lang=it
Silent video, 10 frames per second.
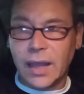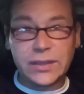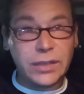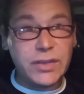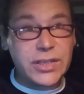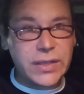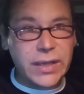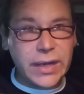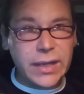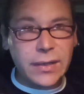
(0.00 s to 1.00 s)
attivisti
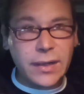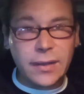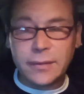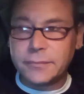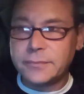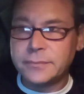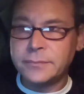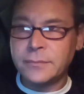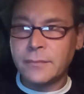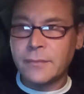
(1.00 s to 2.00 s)
green,
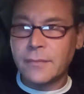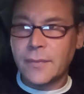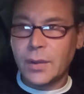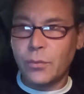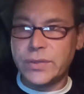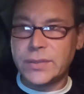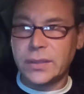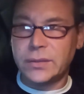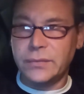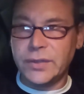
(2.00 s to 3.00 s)

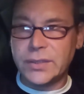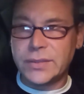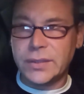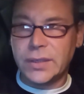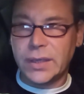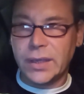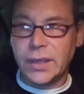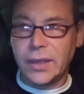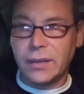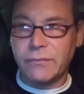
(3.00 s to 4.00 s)
questi attivisti
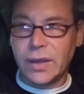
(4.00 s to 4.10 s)
che